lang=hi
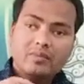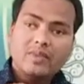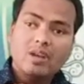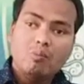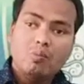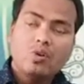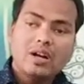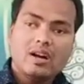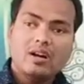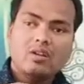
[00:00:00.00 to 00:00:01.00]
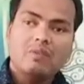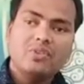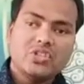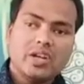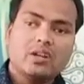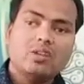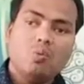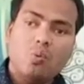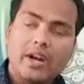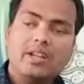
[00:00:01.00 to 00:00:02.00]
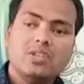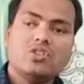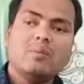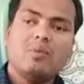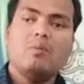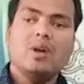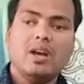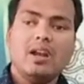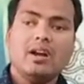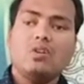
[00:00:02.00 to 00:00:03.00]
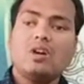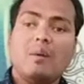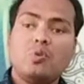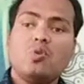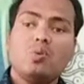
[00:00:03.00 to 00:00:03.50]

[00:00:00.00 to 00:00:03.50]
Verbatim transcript: बुक कॉपी चेक करते हैं वही टीचर आपको बना लेंगे और आपको